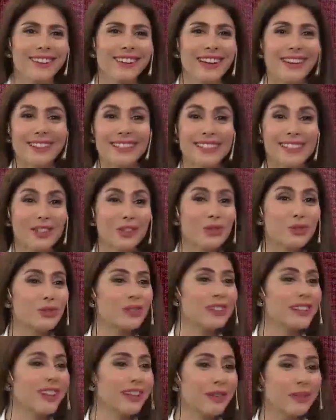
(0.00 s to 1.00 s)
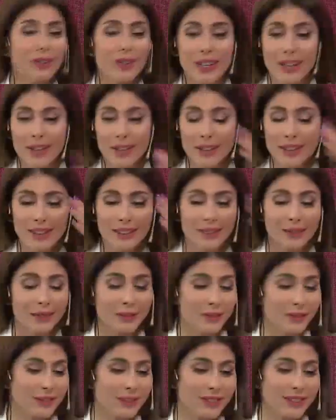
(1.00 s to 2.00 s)
viste, a veces no sucede, porque ahora
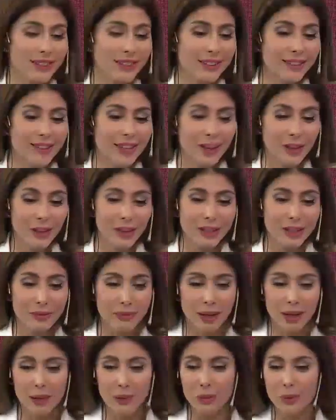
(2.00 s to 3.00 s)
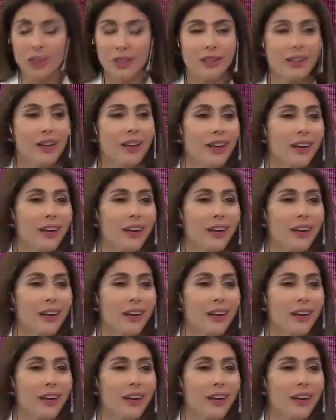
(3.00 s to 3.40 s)
sacó el tema del bullying,